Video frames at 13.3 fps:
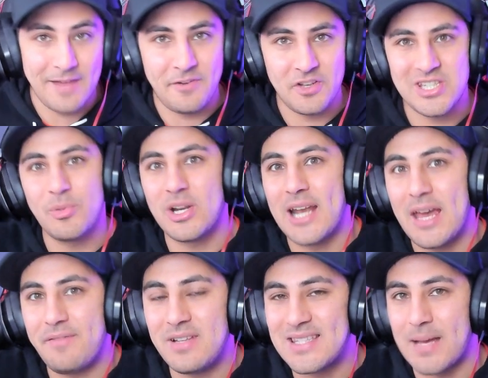la facciamo la
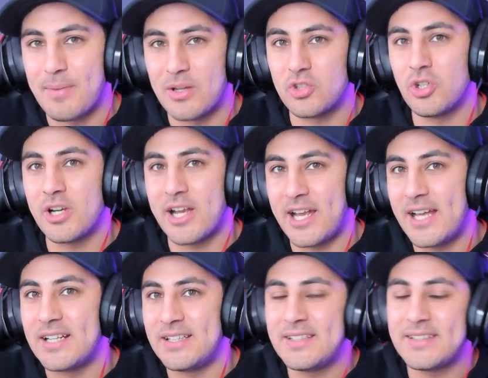live il sabato,
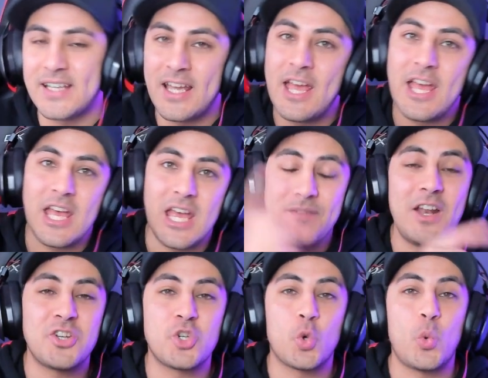che ne dite? E
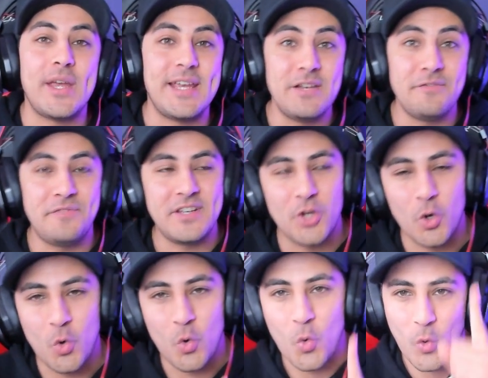vi lascio qui il
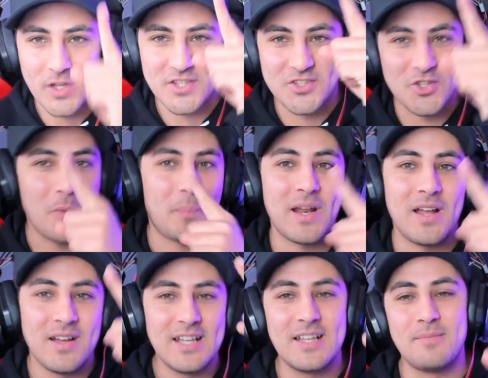video qua
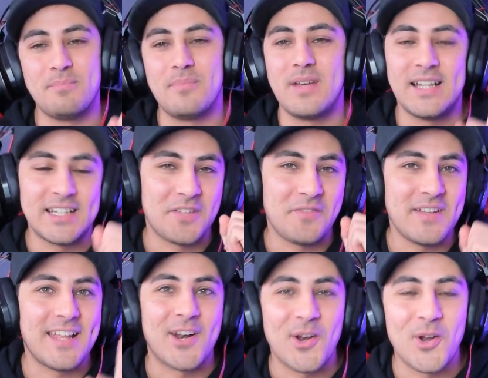sopra, andate a
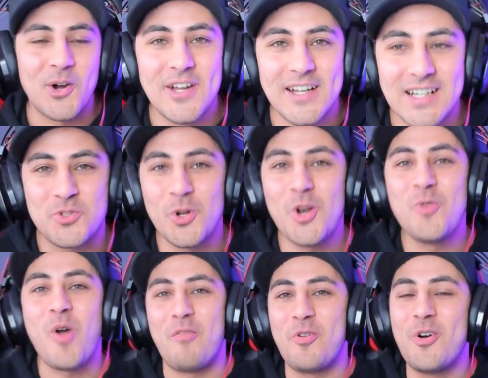vederlo, sul
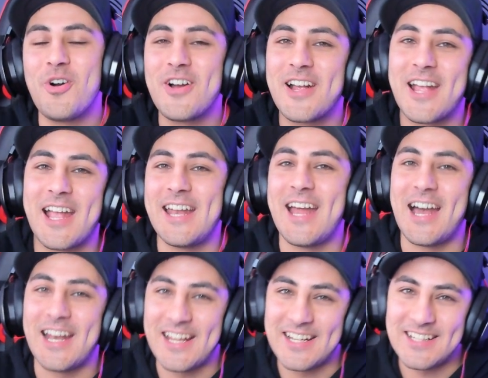nuovo
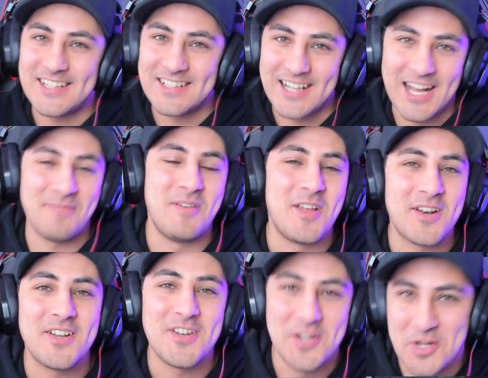canale
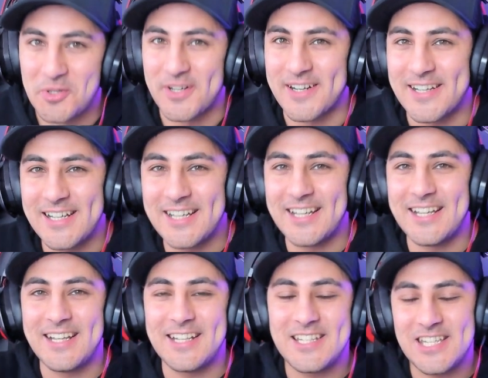Amer Nur.
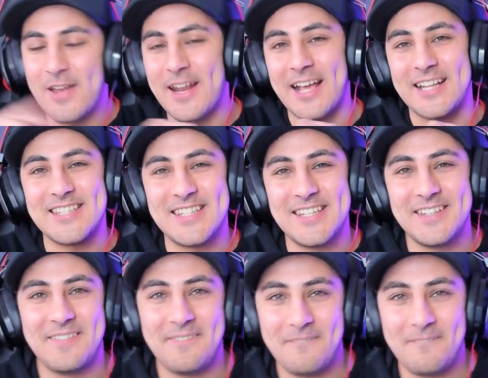Ciao ragazzi!